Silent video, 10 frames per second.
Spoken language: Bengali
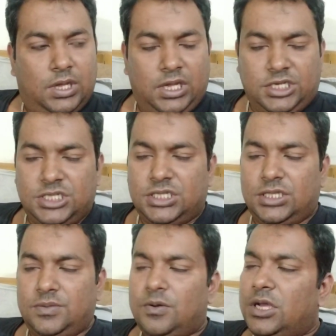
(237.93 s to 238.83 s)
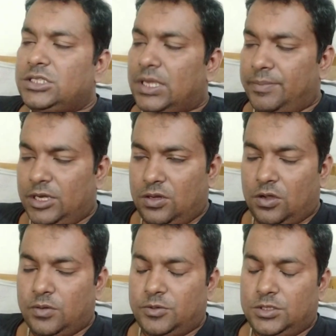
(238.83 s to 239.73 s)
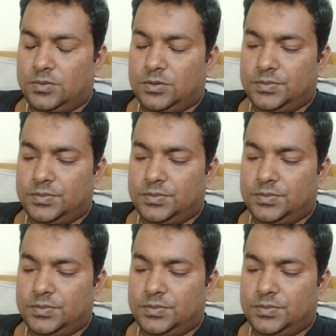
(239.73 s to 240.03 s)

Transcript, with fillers: এই শীতে দিব আর সামনের গরমে দেব